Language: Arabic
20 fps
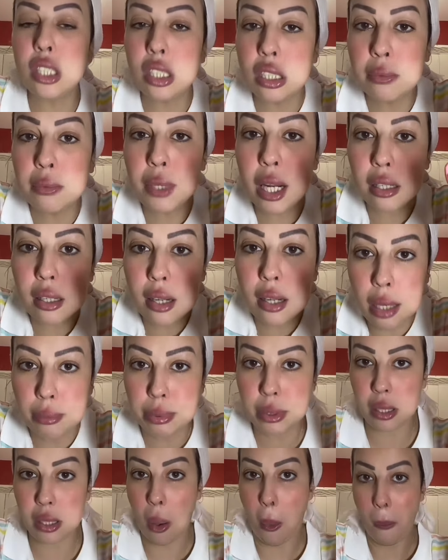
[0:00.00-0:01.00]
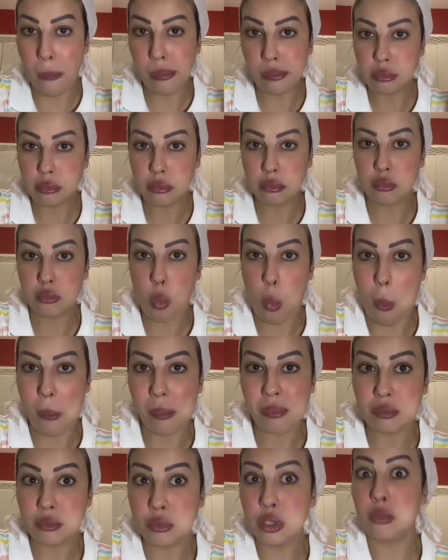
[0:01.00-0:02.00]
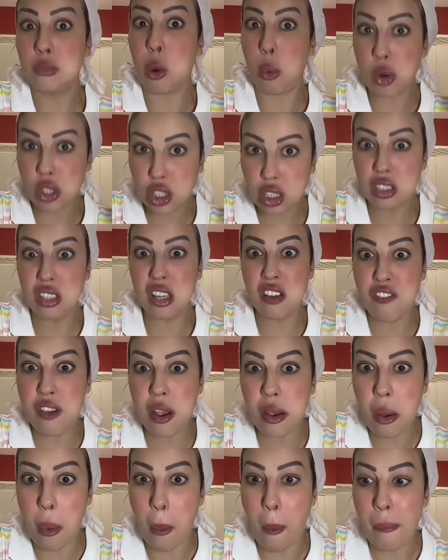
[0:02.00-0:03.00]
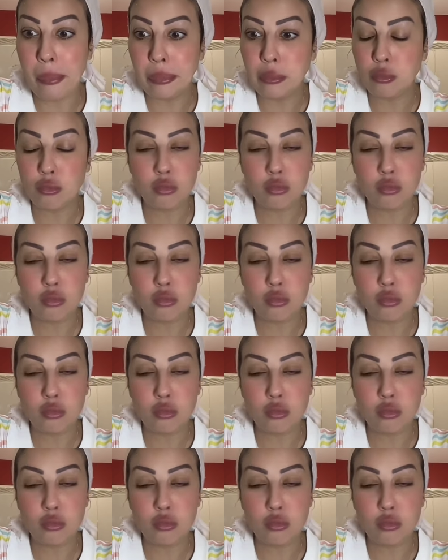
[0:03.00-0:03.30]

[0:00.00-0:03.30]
كلشي كيتمنى لك الحبس ما كنت تدعي